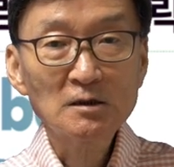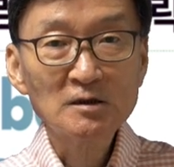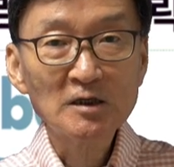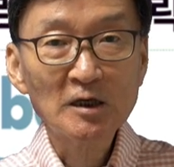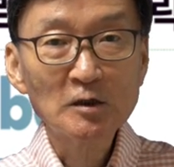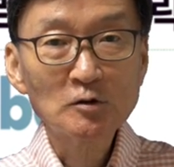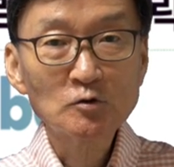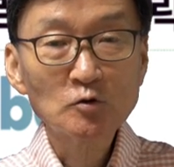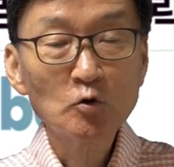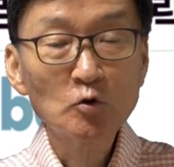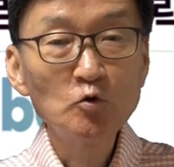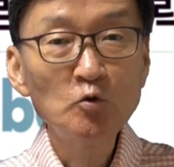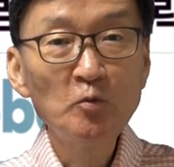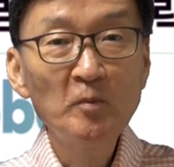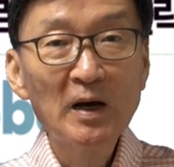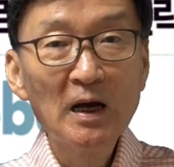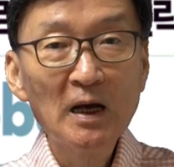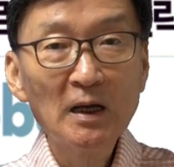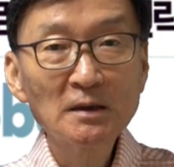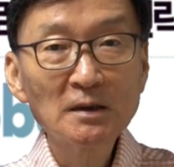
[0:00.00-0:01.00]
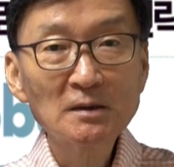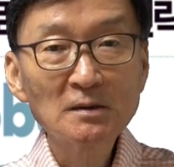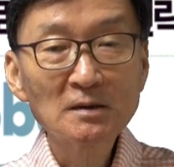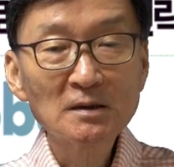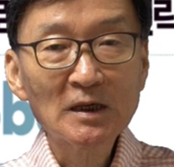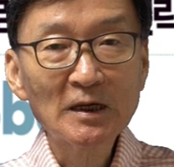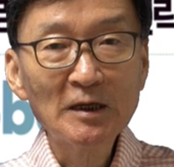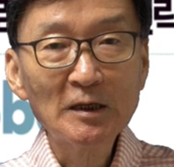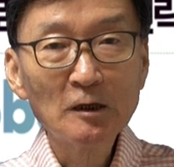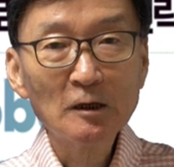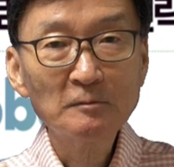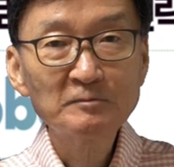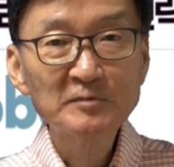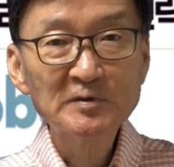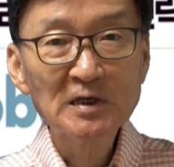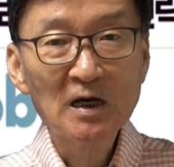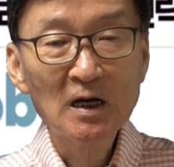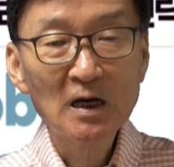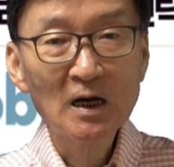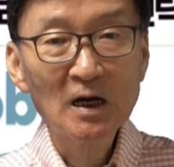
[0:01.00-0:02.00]
세계적으로 유명한
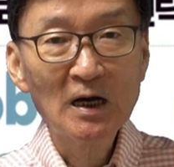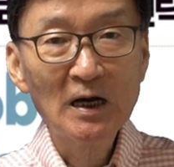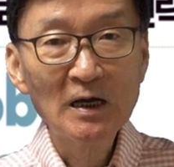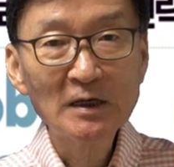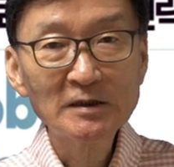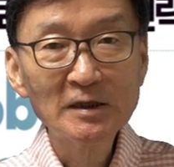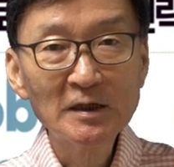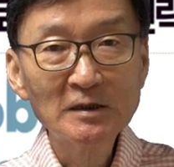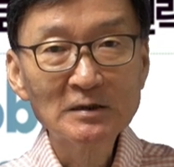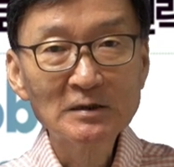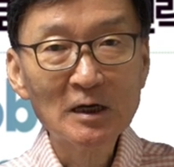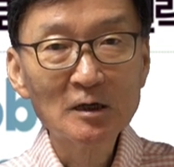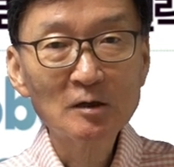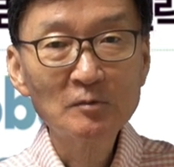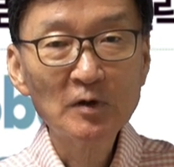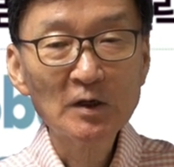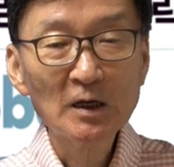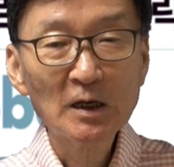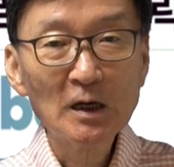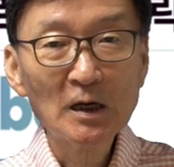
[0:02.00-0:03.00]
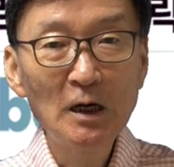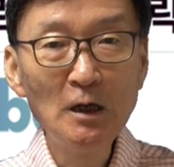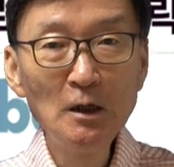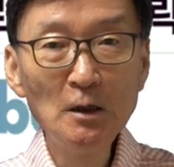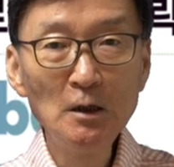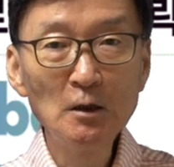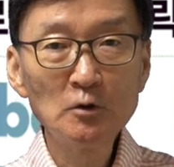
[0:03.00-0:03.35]
협상가에 대해서 알아보니까